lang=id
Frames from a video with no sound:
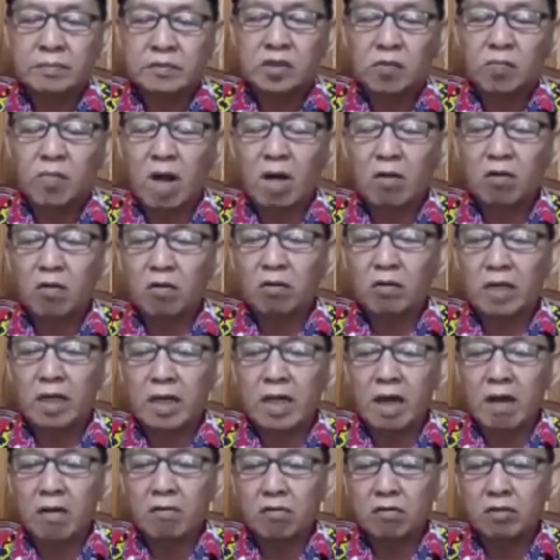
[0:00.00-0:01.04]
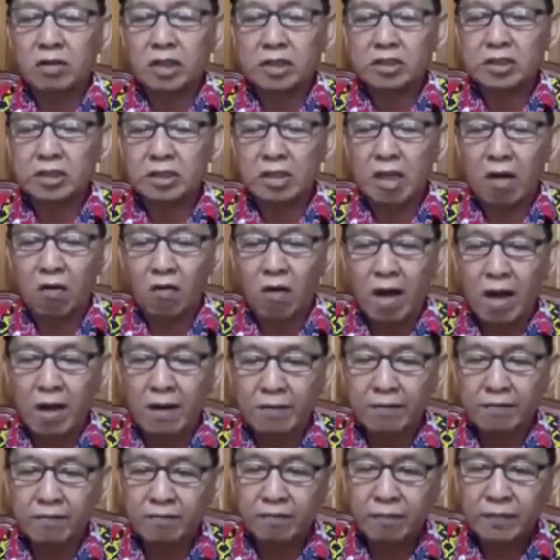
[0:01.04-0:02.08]
di Manggung Dayak Kota
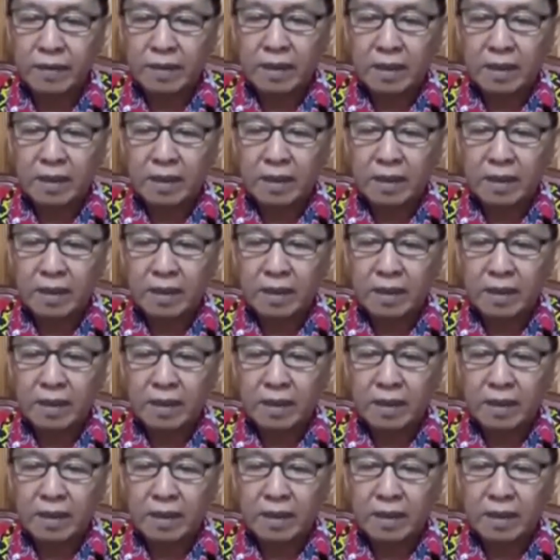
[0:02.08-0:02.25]
Singkawang